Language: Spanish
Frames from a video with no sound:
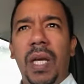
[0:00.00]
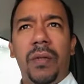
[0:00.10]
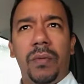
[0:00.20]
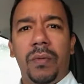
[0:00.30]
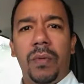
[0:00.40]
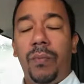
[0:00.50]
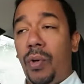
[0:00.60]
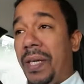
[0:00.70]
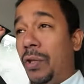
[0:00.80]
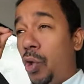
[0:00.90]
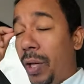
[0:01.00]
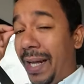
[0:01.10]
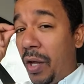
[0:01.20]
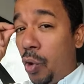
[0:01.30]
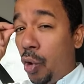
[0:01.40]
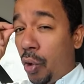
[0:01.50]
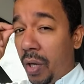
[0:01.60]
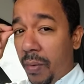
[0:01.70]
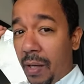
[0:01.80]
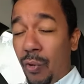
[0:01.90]
miedo, porque no logré,
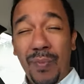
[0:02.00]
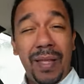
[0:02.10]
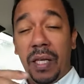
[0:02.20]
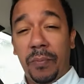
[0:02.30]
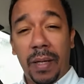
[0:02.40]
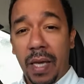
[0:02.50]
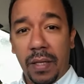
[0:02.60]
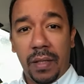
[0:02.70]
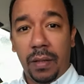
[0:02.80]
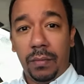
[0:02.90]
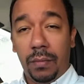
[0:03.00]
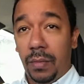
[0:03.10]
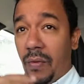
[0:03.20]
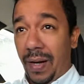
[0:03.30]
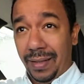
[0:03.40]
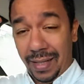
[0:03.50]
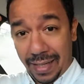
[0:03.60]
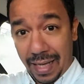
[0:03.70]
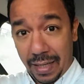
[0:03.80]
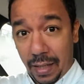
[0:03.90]
logré verlo. Mi inexperiencia, la falta
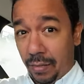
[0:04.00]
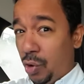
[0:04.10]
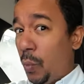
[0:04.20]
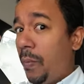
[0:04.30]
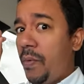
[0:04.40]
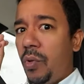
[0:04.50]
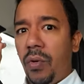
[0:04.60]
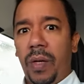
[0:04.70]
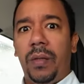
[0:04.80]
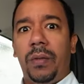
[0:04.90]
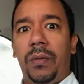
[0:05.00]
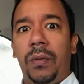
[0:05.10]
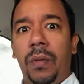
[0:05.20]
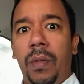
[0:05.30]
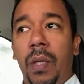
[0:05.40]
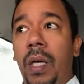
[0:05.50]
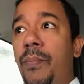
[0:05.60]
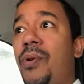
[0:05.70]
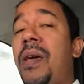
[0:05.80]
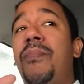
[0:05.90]
de cana, no me permitió verlo.
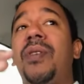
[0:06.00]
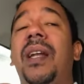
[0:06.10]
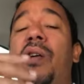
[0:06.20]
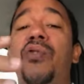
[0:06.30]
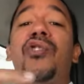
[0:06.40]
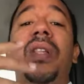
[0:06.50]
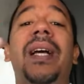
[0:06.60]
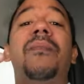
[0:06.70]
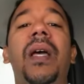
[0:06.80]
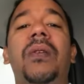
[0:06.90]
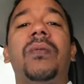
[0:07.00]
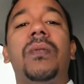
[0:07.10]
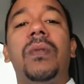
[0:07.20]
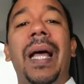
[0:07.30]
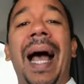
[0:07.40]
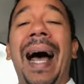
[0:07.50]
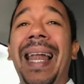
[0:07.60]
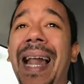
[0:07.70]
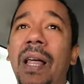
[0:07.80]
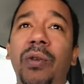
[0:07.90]
¿Y por qué? Porque las condiciones cambiaron
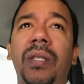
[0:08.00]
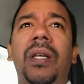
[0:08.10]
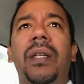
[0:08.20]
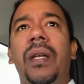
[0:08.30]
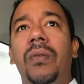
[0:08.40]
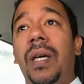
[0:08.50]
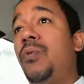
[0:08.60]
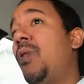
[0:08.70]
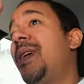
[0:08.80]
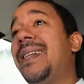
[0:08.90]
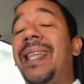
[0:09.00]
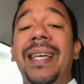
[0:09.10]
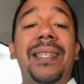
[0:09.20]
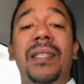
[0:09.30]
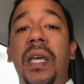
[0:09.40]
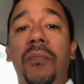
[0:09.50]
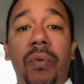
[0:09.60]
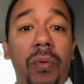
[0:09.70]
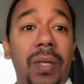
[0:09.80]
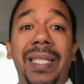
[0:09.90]
al lado de ese terreno, que no había nada en ese
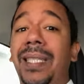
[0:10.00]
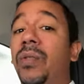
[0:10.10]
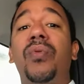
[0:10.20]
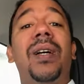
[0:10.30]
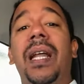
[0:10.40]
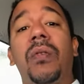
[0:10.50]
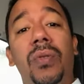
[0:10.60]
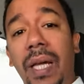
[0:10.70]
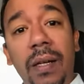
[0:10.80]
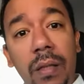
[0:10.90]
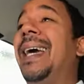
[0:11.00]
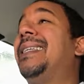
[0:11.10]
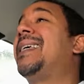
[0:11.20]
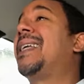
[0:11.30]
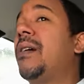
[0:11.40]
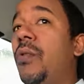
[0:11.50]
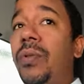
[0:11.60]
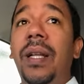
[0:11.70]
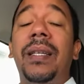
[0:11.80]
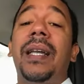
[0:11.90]
tiempo, hicieron un gran hotel, ese gran
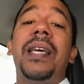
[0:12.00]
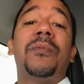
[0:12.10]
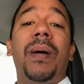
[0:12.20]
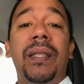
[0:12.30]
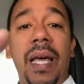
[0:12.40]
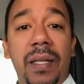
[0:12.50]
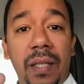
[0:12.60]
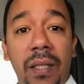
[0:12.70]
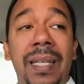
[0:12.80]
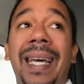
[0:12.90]
hotel quería expandirse,